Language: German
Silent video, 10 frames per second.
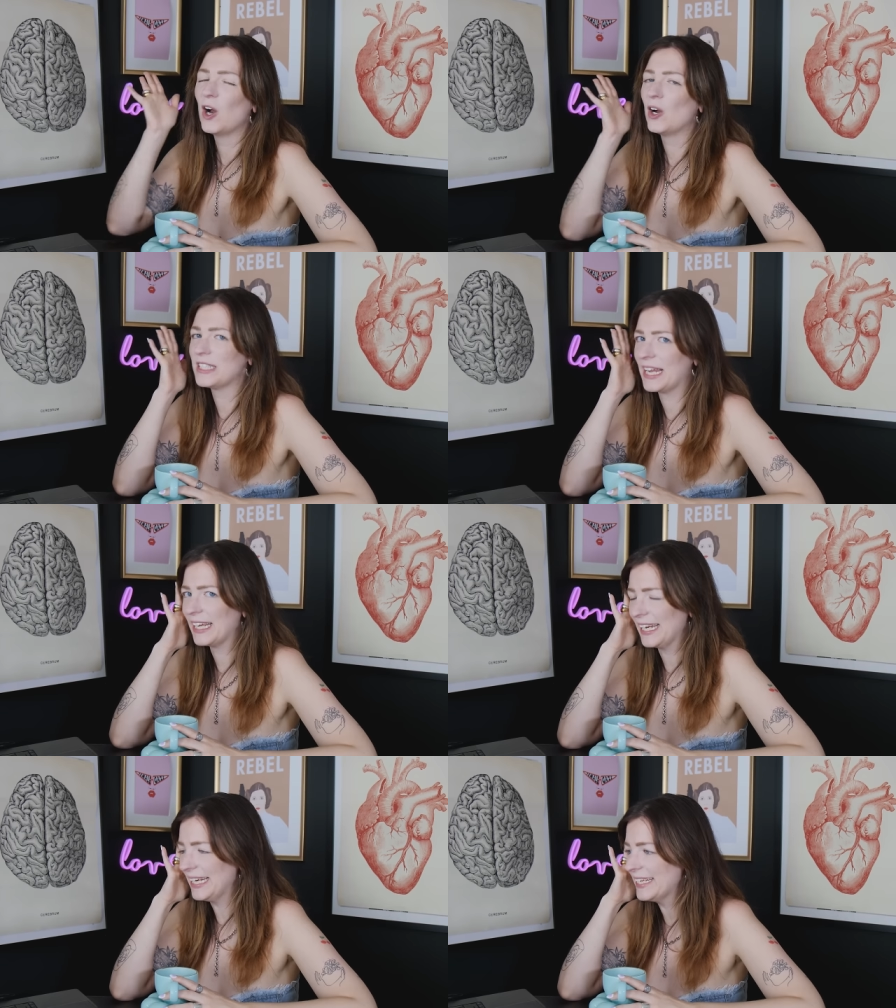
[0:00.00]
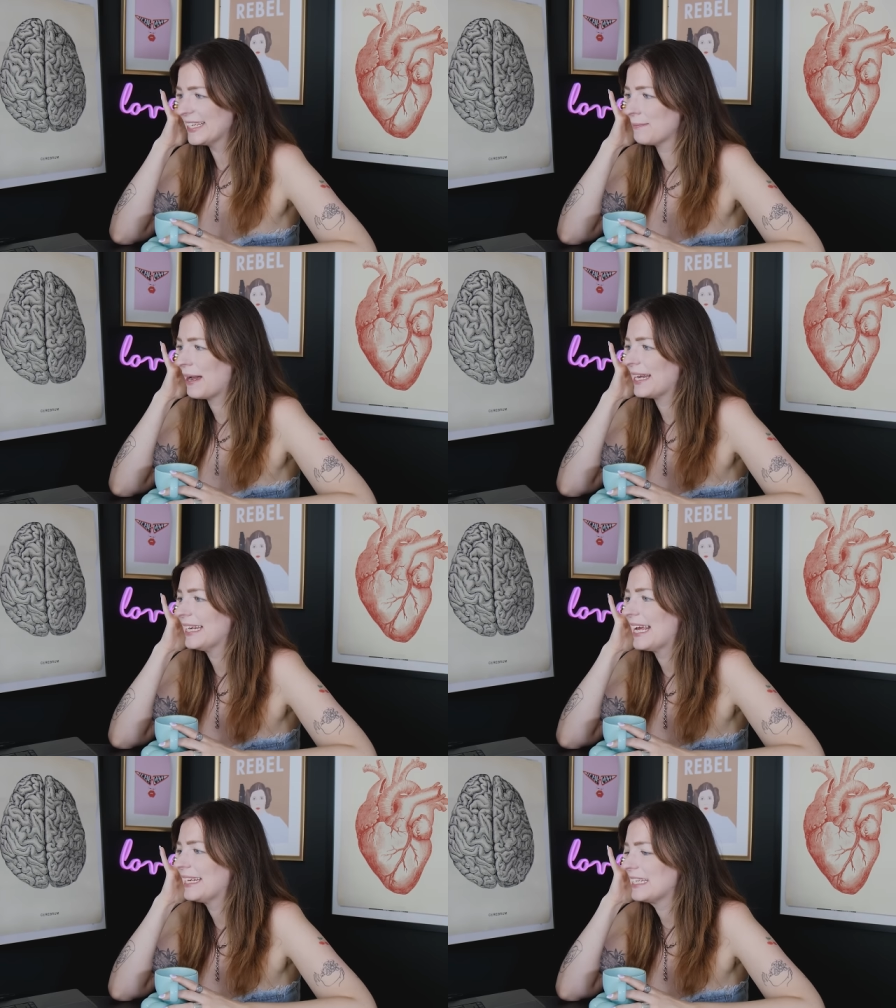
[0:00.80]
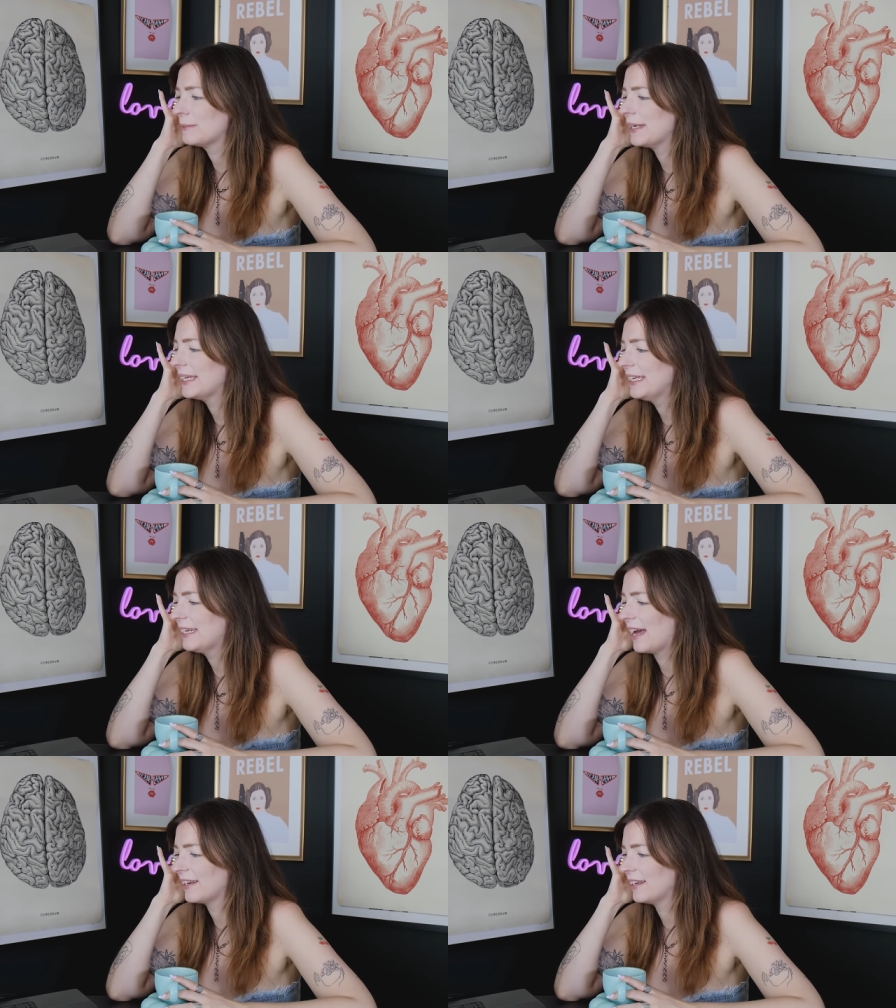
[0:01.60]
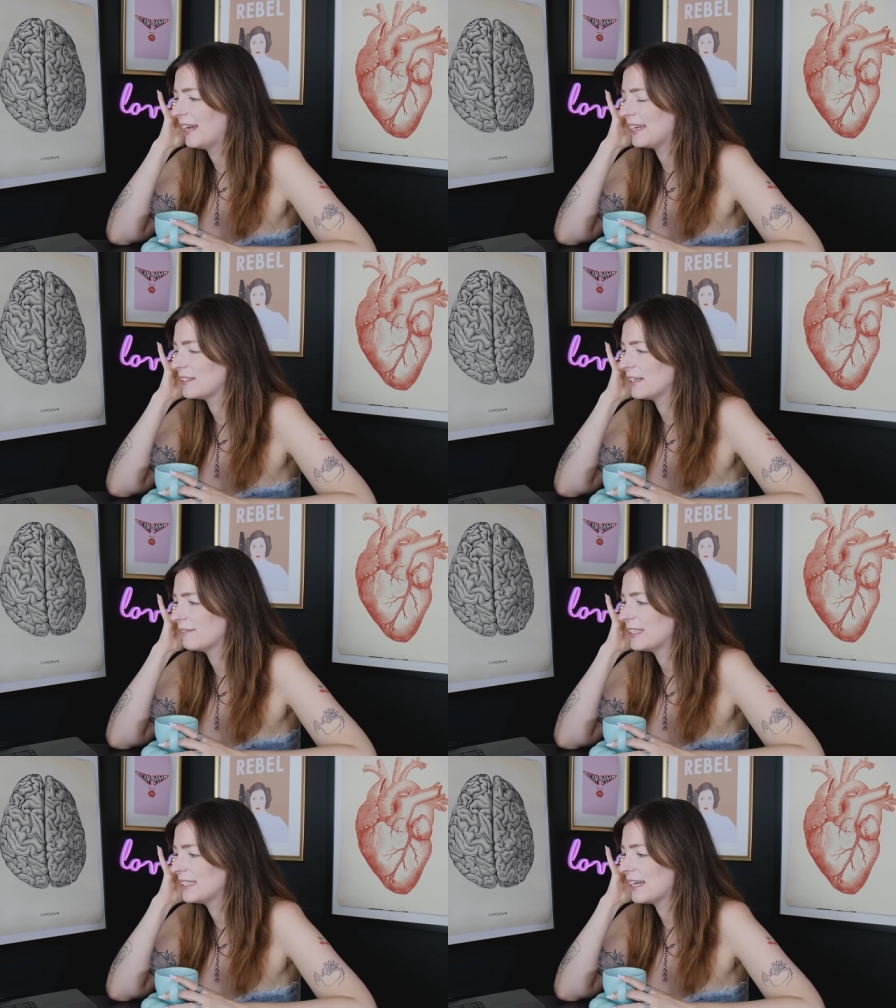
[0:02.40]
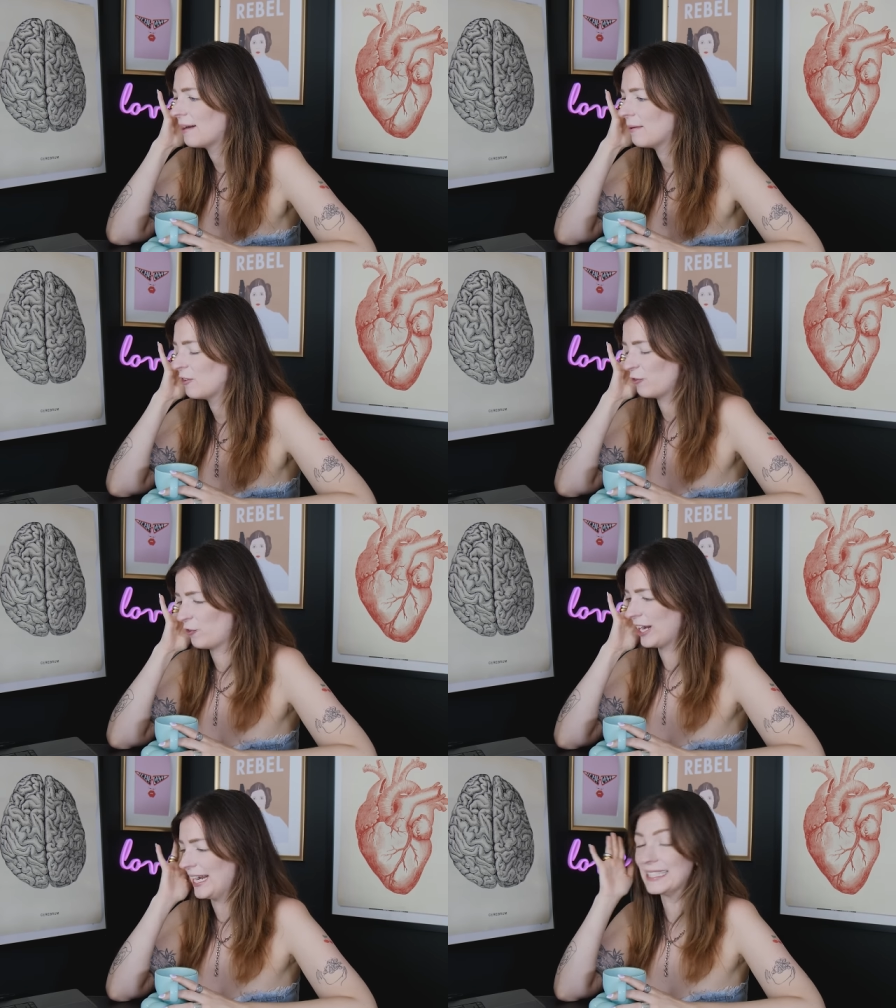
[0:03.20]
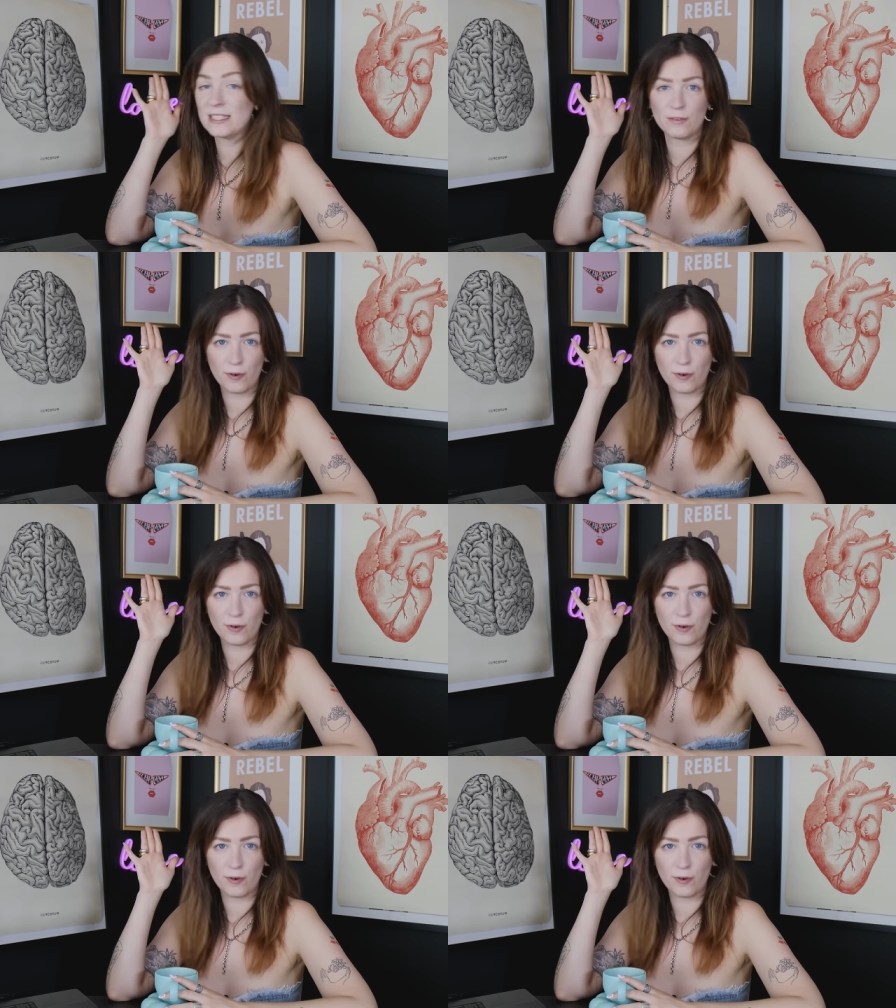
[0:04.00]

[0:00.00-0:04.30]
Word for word: Und dann redet Madeleine endlich mit Nina, ne? Also ihr wisst ja, vor der letzten